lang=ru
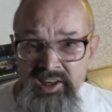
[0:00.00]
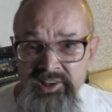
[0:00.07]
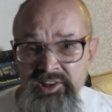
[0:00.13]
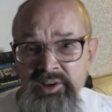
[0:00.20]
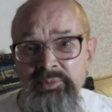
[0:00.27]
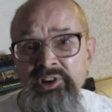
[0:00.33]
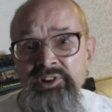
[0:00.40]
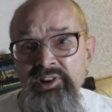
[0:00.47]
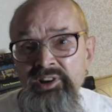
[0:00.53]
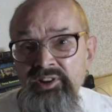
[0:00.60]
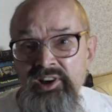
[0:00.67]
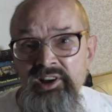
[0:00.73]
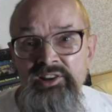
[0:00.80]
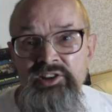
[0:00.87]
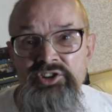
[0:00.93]
Хотя Мик
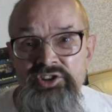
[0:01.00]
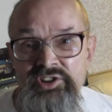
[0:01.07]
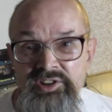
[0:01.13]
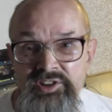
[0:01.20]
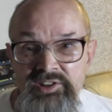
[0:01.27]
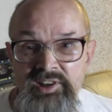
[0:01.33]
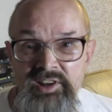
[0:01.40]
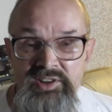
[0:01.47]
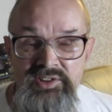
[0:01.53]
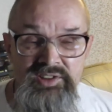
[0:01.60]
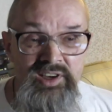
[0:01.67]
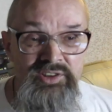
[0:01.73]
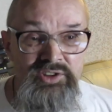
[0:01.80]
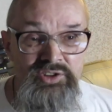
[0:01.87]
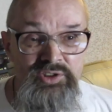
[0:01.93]
Тейлор отличный
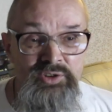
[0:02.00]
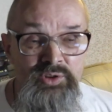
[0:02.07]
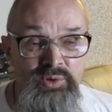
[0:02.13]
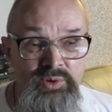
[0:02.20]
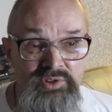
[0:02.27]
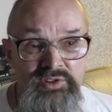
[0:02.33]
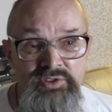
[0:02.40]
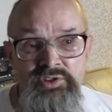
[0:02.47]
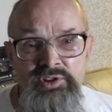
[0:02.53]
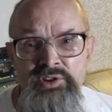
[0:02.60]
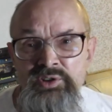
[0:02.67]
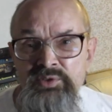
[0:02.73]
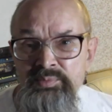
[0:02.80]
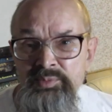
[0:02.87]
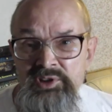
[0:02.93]
гитарист, конечно, но он
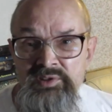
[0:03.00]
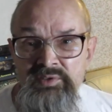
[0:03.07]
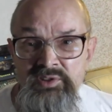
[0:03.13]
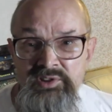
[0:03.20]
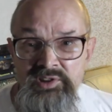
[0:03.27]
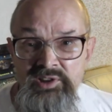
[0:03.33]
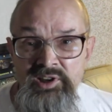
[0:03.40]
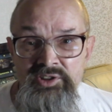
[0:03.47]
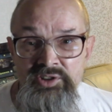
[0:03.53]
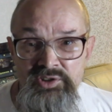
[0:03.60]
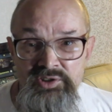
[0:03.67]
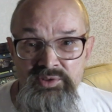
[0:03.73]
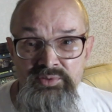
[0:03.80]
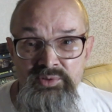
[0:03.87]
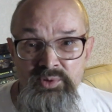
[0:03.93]
совершенно не вписывался,
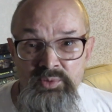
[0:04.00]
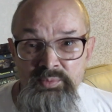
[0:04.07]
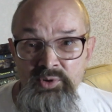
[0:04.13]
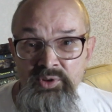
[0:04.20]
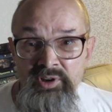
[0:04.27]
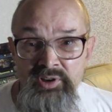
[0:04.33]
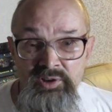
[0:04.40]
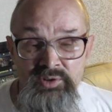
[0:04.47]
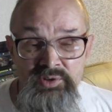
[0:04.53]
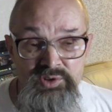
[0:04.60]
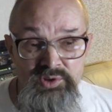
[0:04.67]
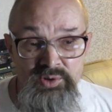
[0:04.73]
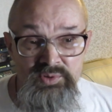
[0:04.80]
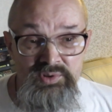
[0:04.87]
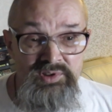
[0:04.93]
конечно, в группу The Rolling
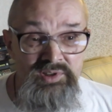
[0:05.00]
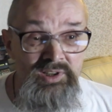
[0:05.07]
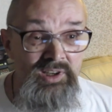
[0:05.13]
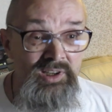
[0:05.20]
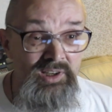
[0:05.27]
Stones.